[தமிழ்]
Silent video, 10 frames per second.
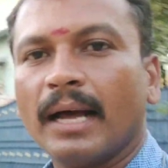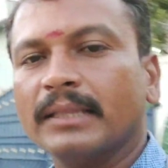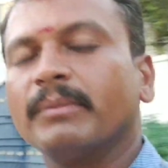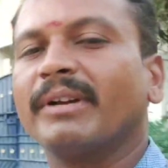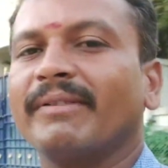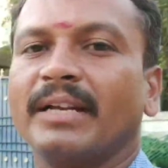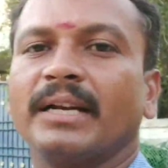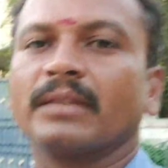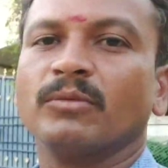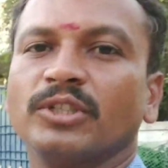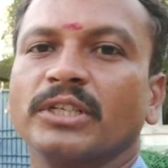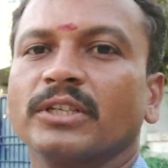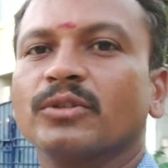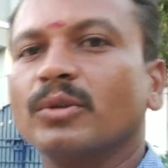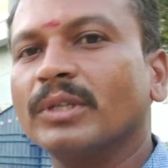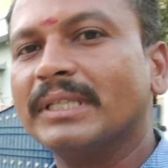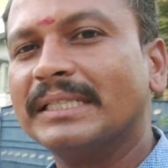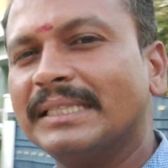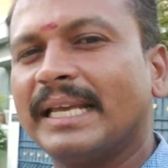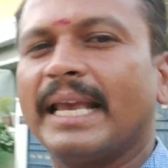அந்த மாதிரி வேலை நடந்து முடிஞ்சிருக்கு ஸோ
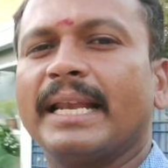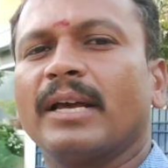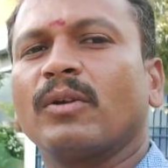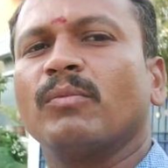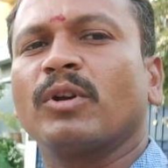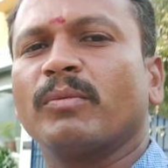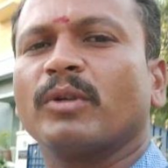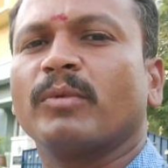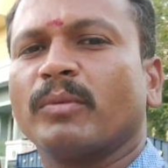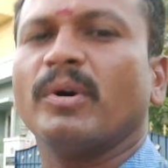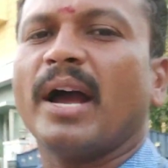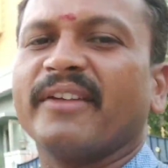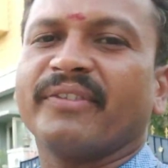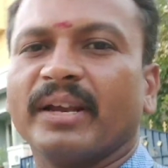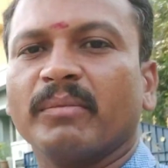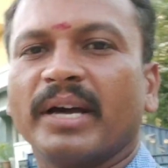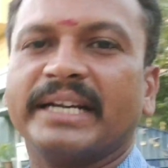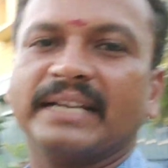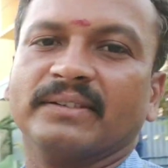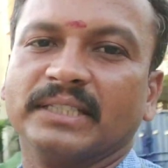இந்த ஏரியா ரொம்ப ரொம்ப ரொம்ப ரொம்ப ஐஃபையாக
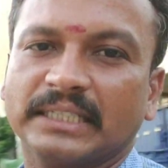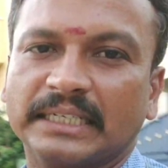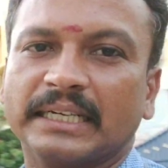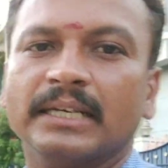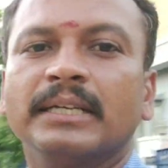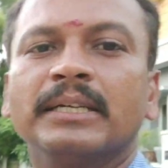மாறிட்டே வந்துட்டு இருக்கு